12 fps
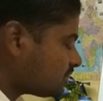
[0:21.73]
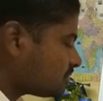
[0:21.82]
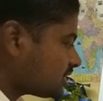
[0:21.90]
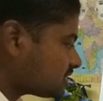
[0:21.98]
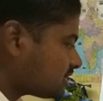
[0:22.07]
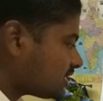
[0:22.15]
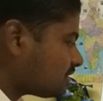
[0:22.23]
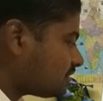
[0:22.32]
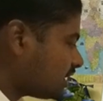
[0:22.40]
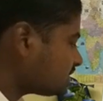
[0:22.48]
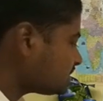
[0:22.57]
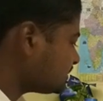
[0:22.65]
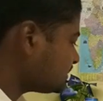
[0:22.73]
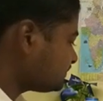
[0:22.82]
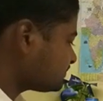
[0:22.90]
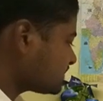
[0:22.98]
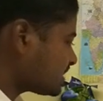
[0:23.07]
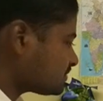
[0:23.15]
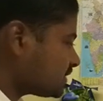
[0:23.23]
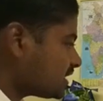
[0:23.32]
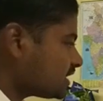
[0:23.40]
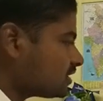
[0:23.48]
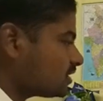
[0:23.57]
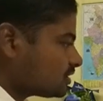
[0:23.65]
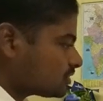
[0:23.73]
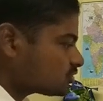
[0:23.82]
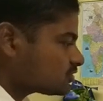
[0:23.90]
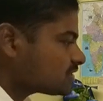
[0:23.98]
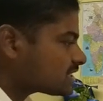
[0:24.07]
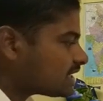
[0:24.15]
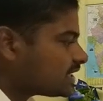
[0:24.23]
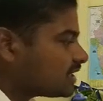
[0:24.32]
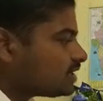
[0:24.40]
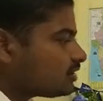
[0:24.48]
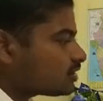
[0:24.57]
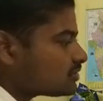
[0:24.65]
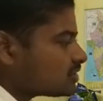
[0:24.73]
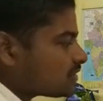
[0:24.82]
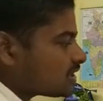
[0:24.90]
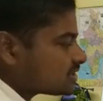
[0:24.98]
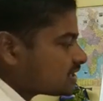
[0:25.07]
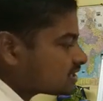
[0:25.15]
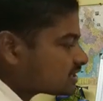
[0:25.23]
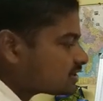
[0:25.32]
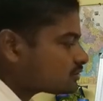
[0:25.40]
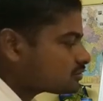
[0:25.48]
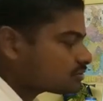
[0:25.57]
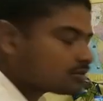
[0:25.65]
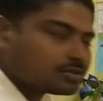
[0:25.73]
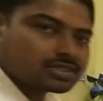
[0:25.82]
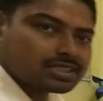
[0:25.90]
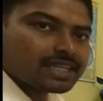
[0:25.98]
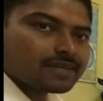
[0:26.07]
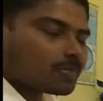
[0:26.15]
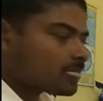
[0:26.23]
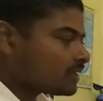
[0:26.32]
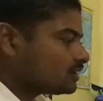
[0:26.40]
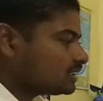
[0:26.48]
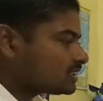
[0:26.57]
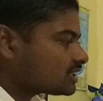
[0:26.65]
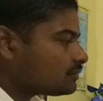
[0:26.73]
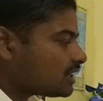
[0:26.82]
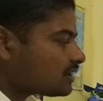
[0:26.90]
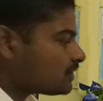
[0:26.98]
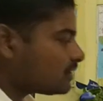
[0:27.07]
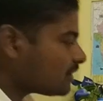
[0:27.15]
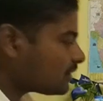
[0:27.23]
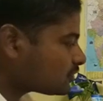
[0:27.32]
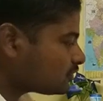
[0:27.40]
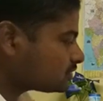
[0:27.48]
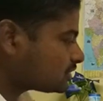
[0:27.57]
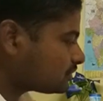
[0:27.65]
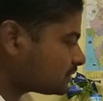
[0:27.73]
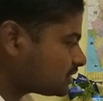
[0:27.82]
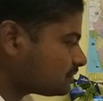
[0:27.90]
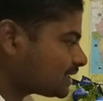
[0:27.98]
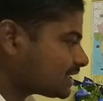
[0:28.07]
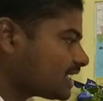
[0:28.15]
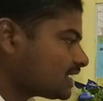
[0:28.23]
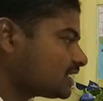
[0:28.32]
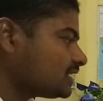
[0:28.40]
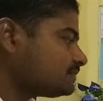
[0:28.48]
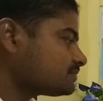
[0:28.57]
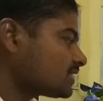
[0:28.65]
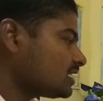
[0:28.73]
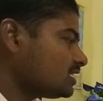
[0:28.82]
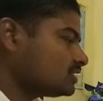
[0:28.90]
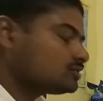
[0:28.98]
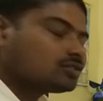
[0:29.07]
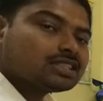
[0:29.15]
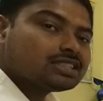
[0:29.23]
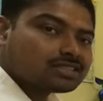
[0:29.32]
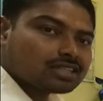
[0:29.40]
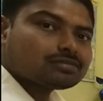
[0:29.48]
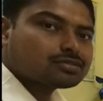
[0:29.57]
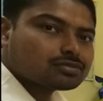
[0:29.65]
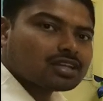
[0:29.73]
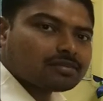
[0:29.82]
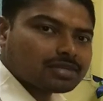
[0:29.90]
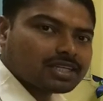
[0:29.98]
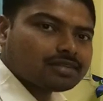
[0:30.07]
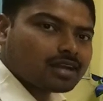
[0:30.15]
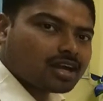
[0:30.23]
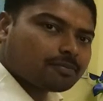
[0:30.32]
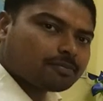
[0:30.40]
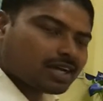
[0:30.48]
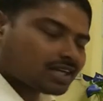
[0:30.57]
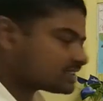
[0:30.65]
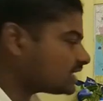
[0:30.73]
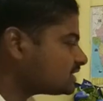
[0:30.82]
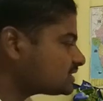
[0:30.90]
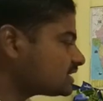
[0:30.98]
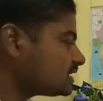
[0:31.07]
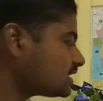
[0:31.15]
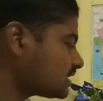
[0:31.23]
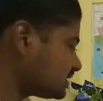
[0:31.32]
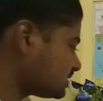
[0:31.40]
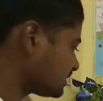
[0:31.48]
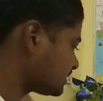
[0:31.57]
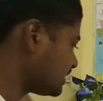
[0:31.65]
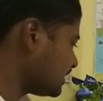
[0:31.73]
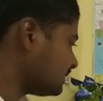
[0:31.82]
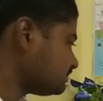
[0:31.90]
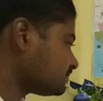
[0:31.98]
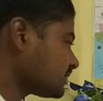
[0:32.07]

मास्टर ऑफ आर्ट्स जिसमें कुछ विषय हैं और भी मास्टर्स के कुछ कोर्स हैं इनके बारे में हम आपको सर्वप्रथम बताएंगे जो कि सर्व सुलभ हैं आप आसानी से इन्हें कर सकते हैं